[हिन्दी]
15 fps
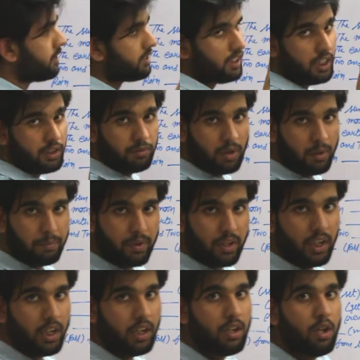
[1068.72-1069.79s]
साथ वर्ब
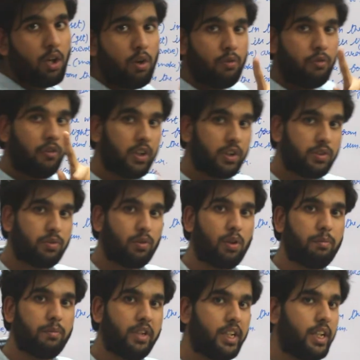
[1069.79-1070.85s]
की फर्स्ट
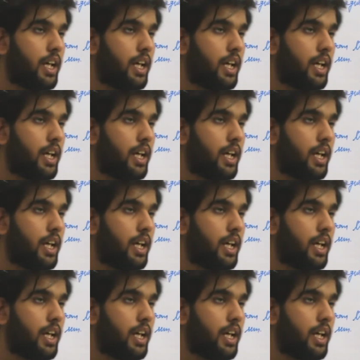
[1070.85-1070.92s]
फॉर्म ही